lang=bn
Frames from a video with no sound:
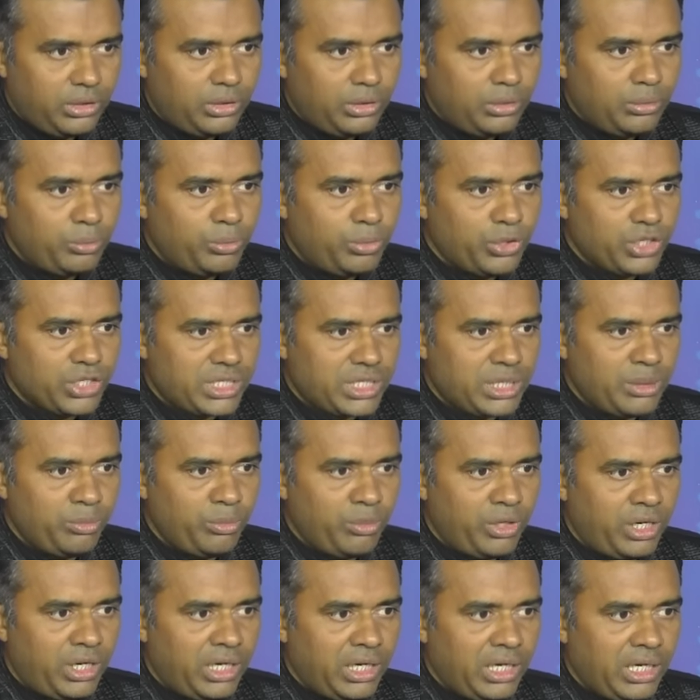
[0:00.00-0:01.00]

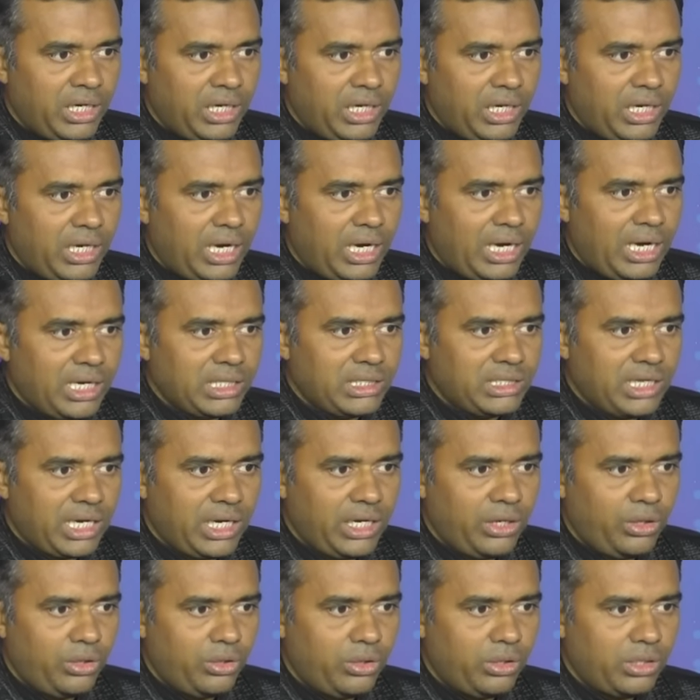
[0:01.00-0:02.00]
পশ্চিমবঙ্গে আর যাই
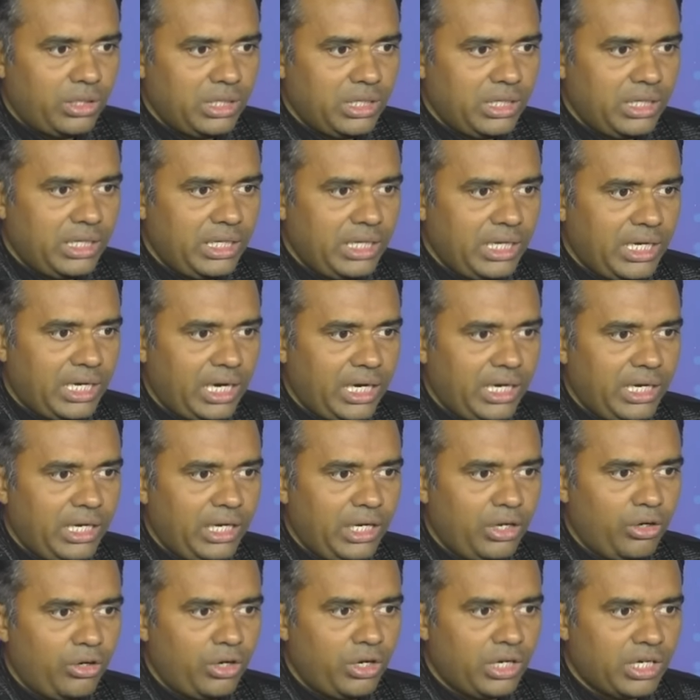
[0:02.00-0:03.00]
হোক এখানে
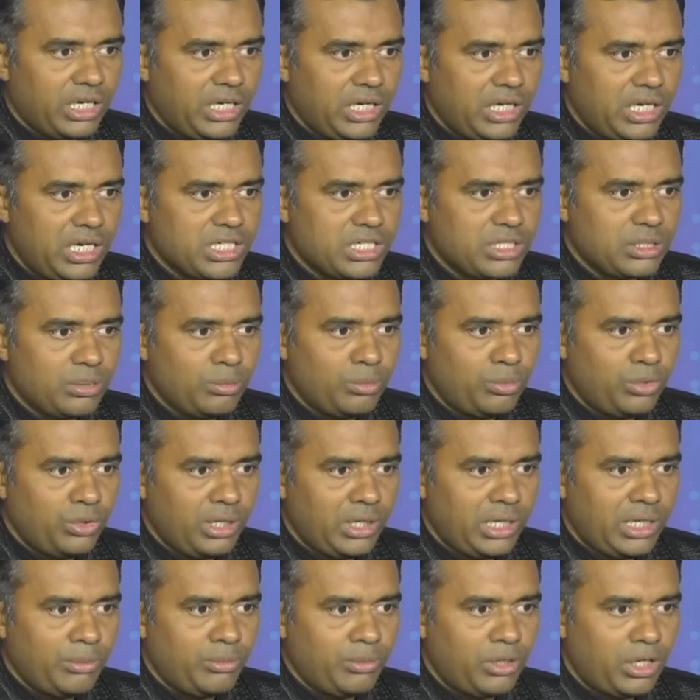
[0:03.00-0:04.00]
অখিলেশ
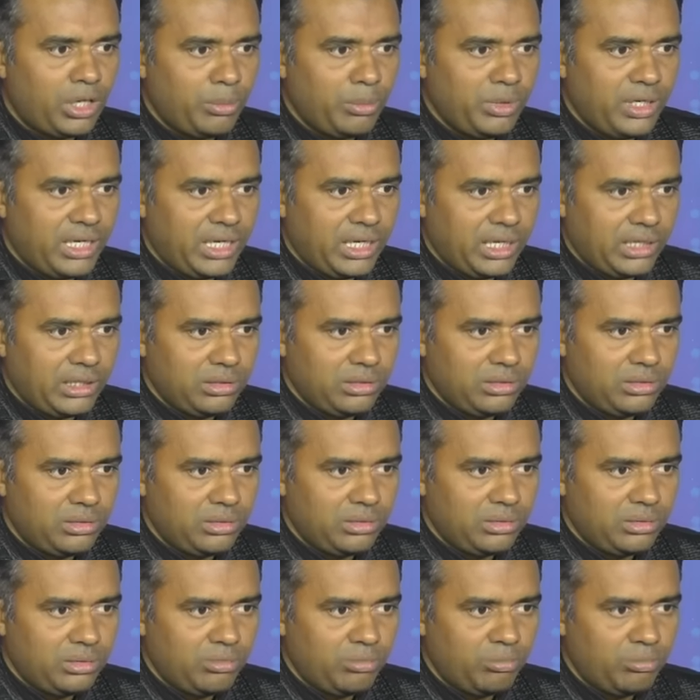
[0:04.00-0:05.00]
মোলায়েম হবে না
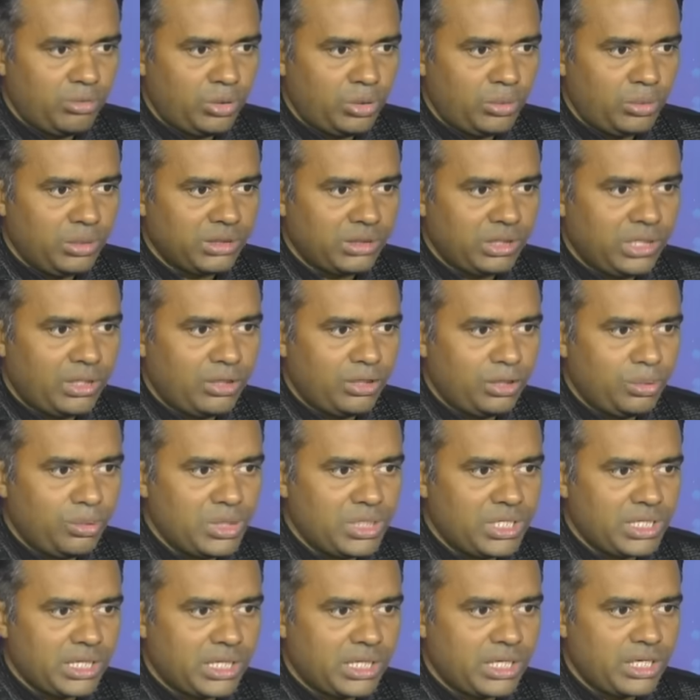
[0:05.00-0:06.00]
মমতা
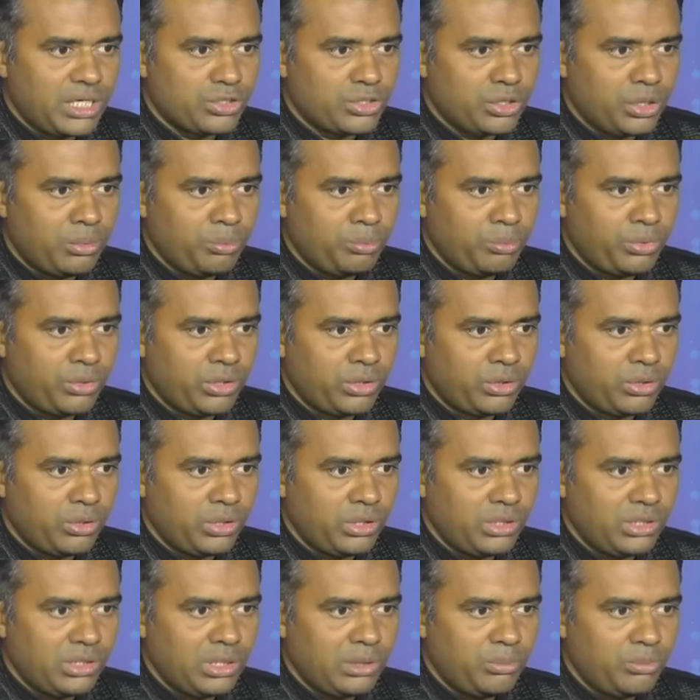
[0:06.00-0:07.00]
অভিষেকের সম্পর্ক
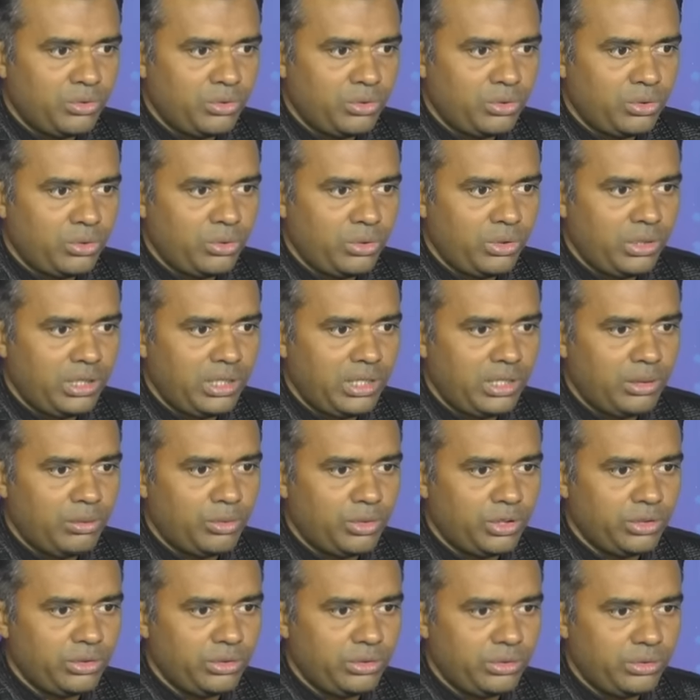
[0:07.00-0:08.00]
নিয়ে মুখ খুললেন
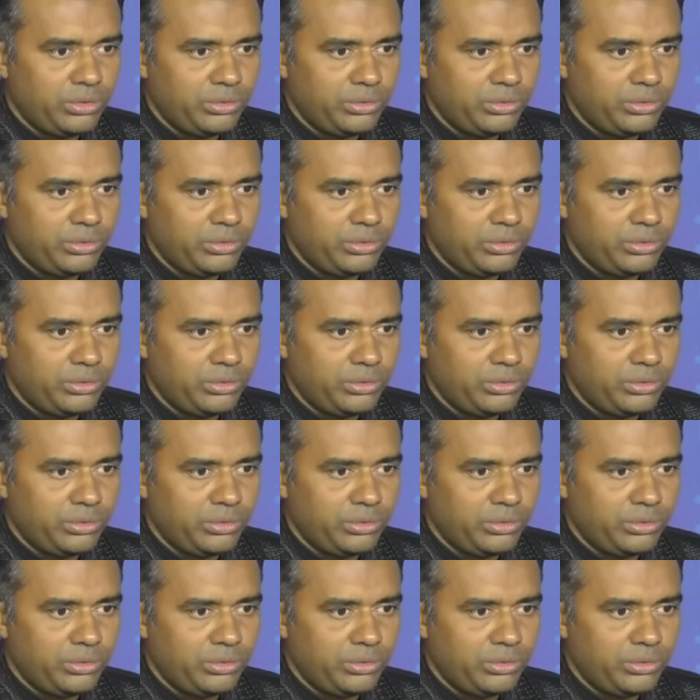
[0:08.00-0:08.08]
মদন